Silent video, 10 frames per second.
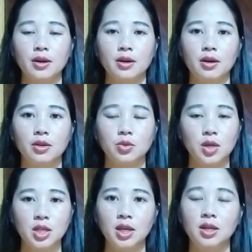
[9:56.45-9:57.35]
nó
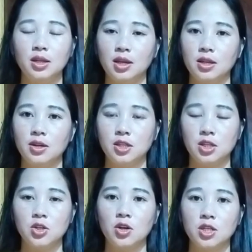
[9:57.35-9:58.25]
chua gì nữa yên giờ
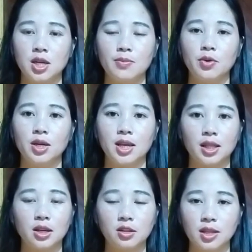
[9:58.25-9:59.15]
chỉ sò xia một lời ya
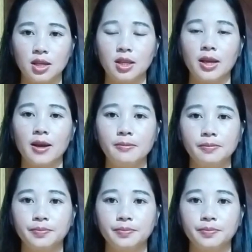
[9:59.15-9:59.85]
tòn tê thia